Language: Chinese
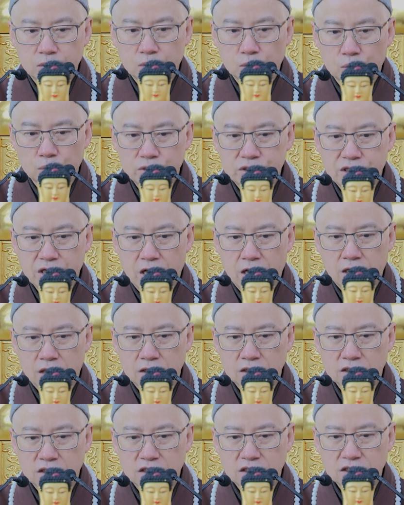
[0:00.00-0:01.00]
无
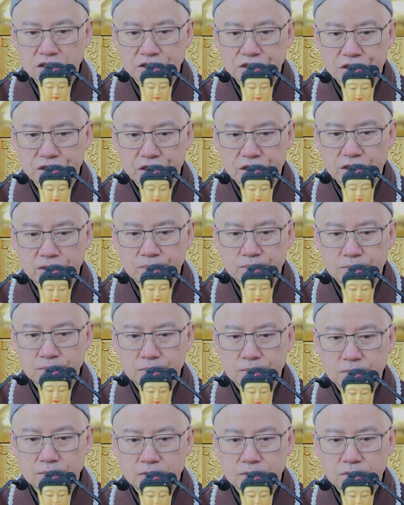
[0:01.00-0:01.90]
相之解。”